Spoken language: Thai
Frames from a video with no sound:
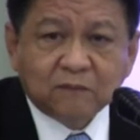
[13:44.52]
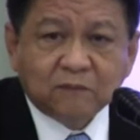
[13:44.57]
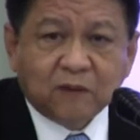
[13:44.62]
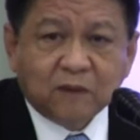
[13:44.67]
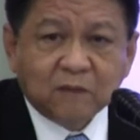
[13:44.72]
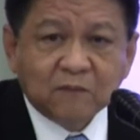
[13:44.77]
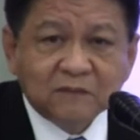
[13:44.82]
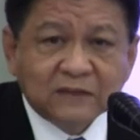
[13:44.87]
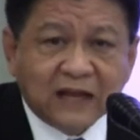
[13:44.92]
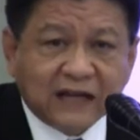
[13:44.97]
ผ
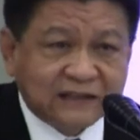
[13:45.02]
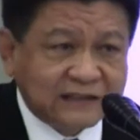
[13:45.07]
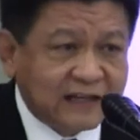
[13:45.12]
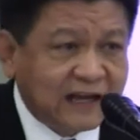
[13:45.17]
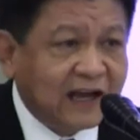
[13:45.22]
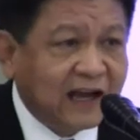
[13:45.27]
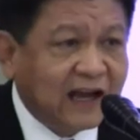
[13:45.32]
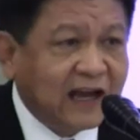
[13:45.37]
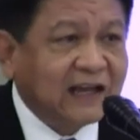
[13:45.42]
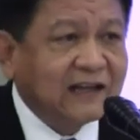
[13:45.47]
มอยาก
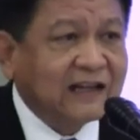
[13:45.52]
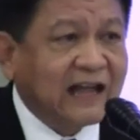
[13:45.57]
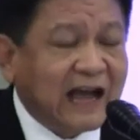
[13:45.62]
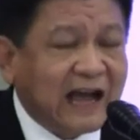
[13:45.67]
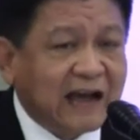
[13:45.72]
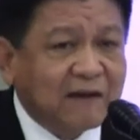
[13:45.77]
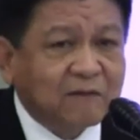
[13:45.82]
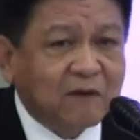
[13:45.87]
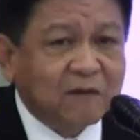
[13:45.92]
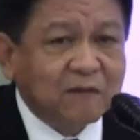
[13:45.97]
จะให้
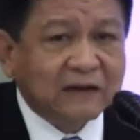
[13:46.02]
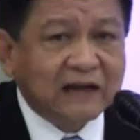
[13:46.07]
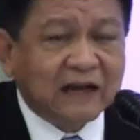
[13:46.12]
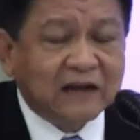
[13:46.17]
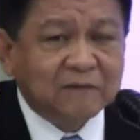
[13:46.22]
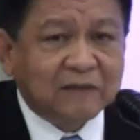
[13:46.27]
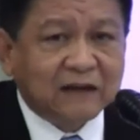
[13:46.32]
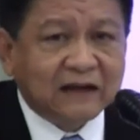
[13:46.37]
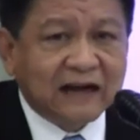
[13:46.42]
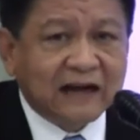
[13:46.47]
ถามเพราะบางค
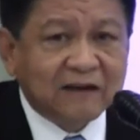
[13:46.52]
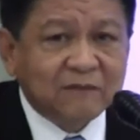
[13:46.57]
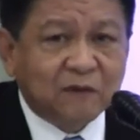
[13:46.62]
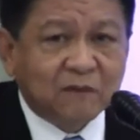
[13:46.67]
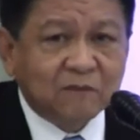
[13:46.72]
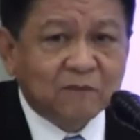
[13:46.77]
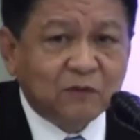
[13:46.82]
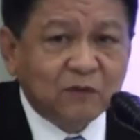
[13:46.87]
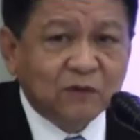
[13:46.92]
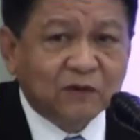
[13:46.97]
รั้งผ
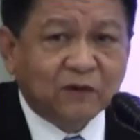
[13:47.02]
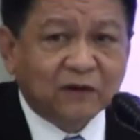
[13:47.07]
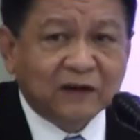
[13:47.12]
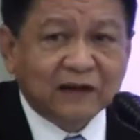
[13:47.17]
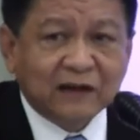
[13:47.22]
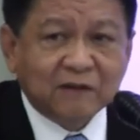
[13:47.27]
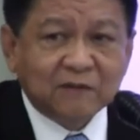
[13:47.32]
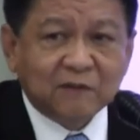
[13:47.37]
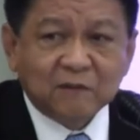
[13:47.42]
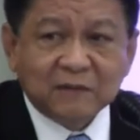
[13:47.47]
มพูดคน
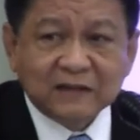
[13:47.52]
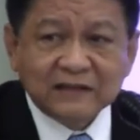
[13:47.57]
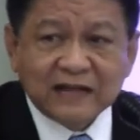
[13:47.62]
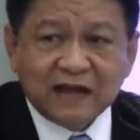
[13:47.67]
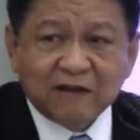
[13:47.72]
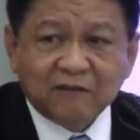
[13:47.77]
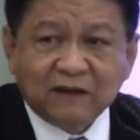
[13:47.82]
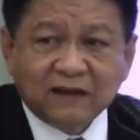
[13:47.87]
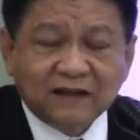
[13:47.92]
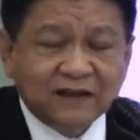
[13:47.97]
เดียวผมไม่ท
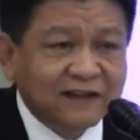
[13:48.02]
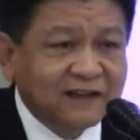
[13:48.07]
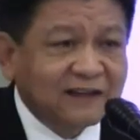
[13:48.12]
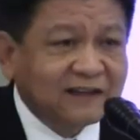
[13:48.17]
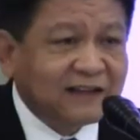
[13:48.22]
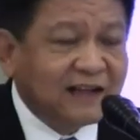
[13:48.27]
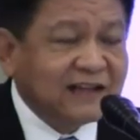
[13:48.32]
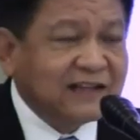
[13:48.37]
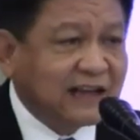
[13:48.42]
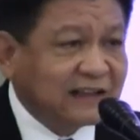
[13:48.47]
ราบว่า
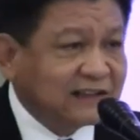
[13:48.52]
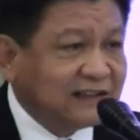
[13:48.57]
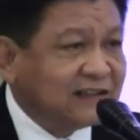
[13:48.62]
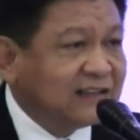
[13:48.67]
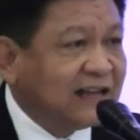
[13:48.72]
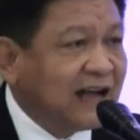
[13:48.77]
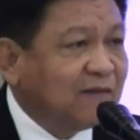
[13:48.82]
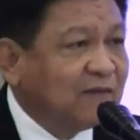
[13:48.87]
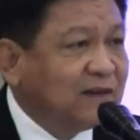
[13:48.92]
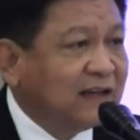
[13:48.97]
ท่านอยากจะ
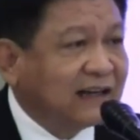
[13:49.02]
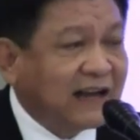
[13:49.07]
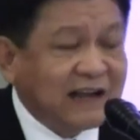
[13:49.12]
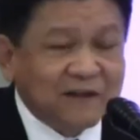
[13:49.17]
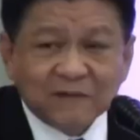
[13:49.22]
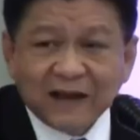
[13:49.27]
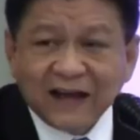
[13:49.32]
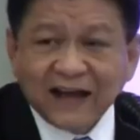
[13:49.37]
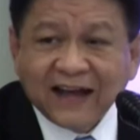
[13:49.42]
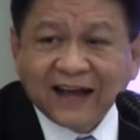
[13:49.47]
ทราบเรื่องไหน
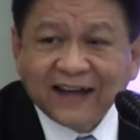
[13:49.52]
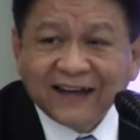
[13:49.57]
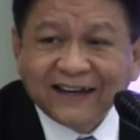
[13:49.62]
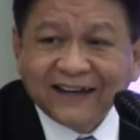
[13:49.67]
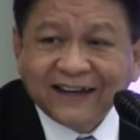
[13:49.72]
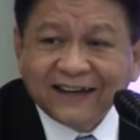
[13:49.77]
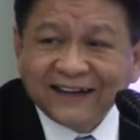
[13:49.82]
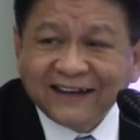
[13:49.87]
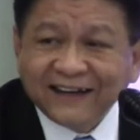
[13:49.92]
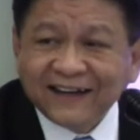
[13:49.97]
บ้าง
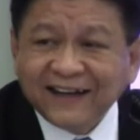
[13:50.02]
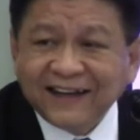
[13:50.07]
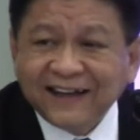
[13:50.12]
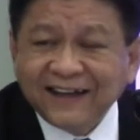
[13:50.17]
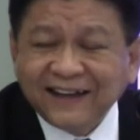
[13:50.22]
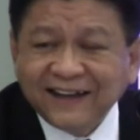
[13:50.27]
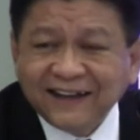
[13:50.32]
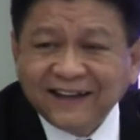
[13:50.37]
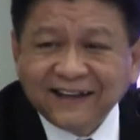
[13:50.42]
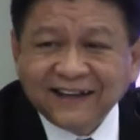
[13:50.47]
นะ
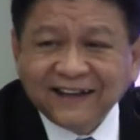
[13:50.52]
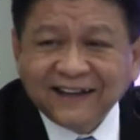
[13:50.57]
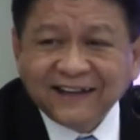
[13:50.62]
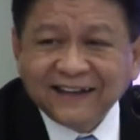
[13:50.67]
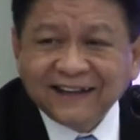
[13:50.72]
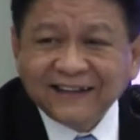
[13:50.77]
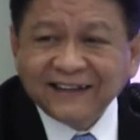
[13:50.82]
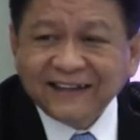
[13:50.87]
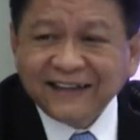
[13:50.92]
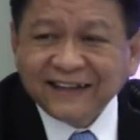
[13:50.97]

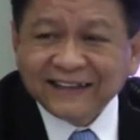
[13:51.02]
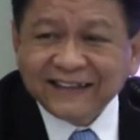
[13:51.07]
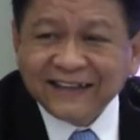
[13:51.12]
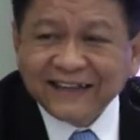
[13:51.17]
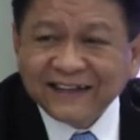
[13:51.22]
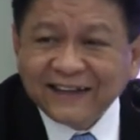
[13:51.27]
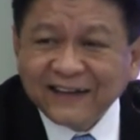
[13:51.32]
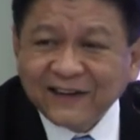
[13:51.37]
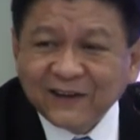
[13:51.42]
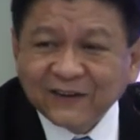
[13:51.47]

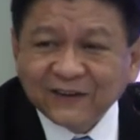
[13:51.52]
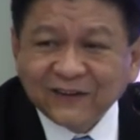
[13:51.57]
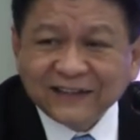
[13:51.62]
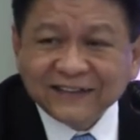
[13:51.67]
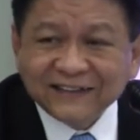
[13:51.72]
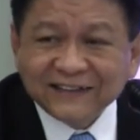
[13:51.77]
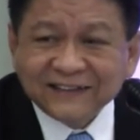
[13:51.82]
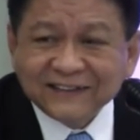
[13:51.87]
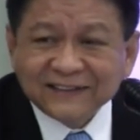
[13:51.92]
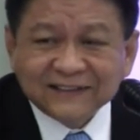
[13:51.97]
ท่านด
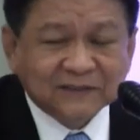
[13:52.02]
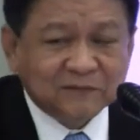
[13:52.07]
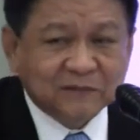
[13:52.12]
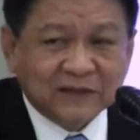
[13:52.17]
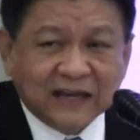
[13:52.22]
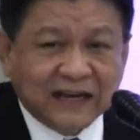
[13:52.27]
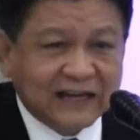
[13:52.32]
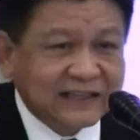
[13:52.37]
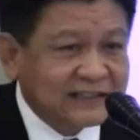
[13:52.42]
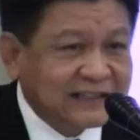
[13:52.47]
ร.
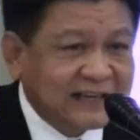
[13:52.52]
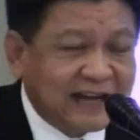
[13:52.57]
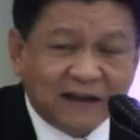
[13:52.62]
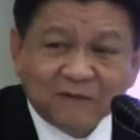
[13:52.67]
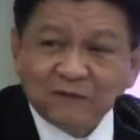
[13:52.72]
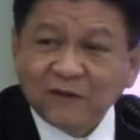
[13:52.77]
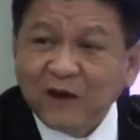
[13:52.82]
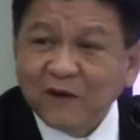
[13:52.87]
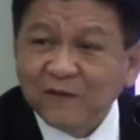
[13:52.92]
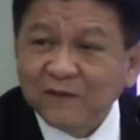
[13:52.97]
มีอะไรจะถา
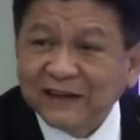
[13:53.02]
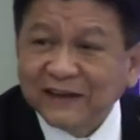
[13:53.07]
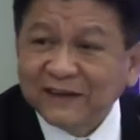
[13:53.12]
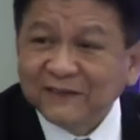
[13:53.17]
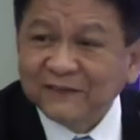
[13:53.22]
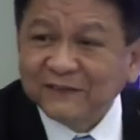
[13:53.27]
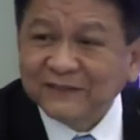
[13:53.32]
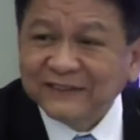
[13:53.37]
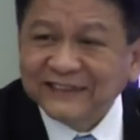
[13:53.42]
มก่อนไหมครับ